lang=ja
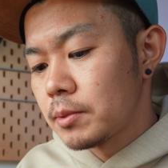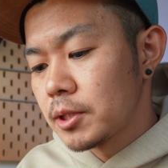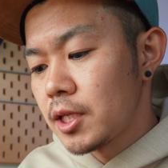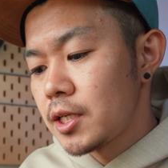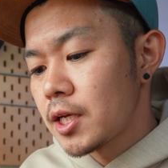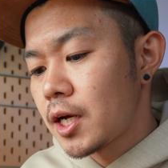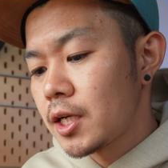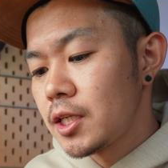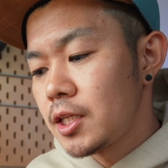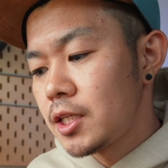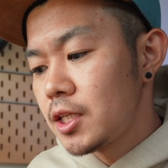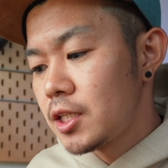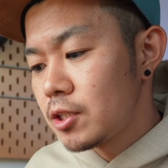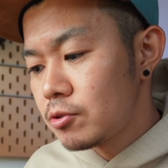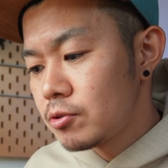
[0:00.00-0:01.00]
まあ、手に入
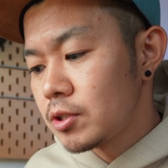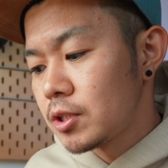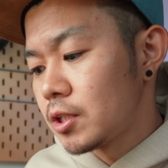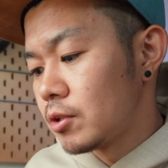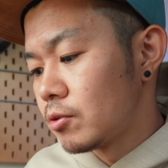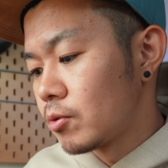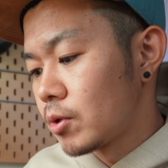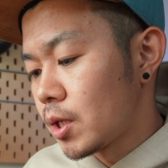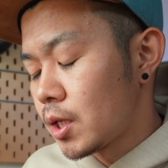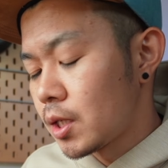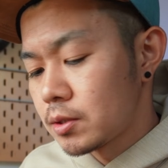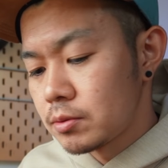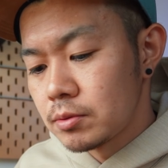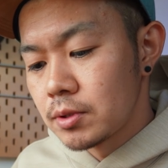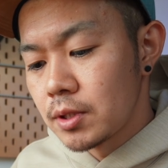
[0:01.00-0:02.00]
りにくいっていうのがあ
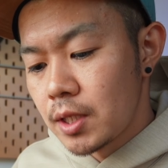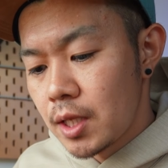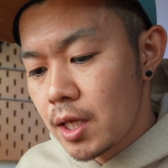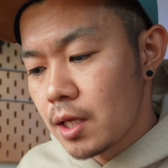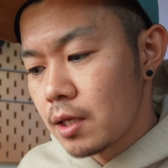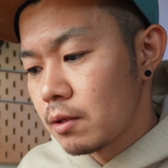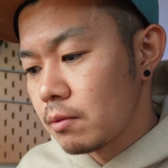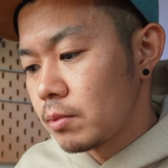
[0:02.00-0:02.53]
るんで、